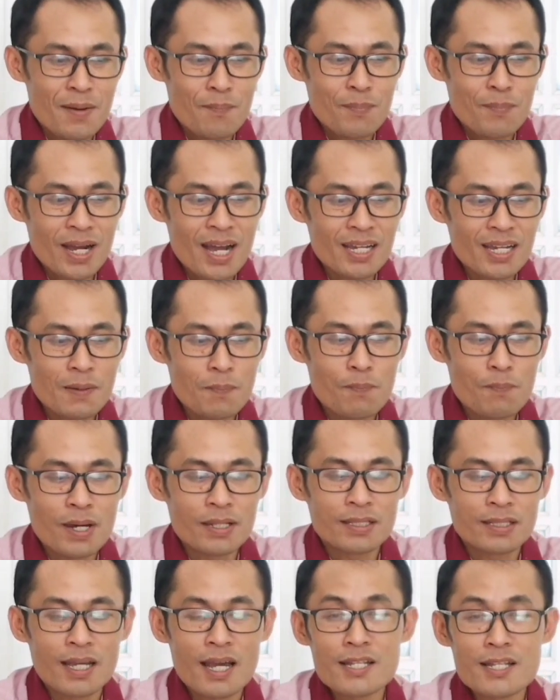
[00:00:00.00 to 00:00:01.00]

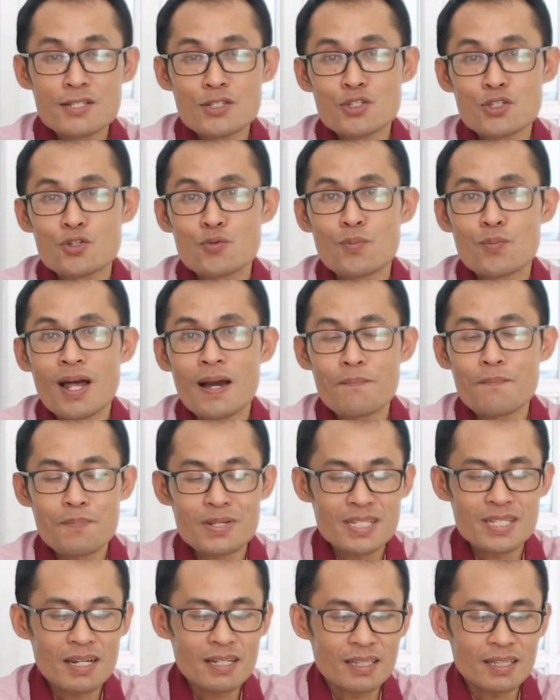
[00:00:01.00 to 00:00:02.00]
mengakibatkan jumlah
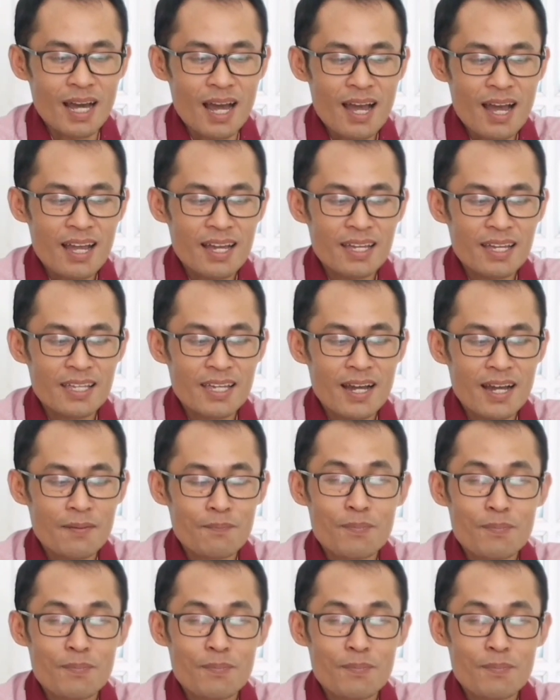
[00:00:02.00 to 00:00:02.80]
peserta yang